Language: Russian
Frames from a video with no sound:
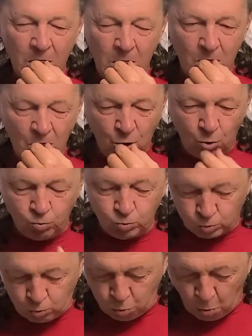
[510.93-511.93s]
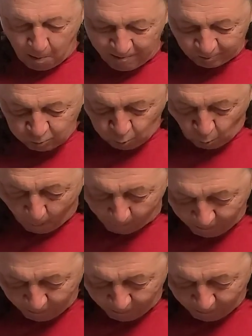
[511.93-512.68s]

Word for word: Я держу в руках острые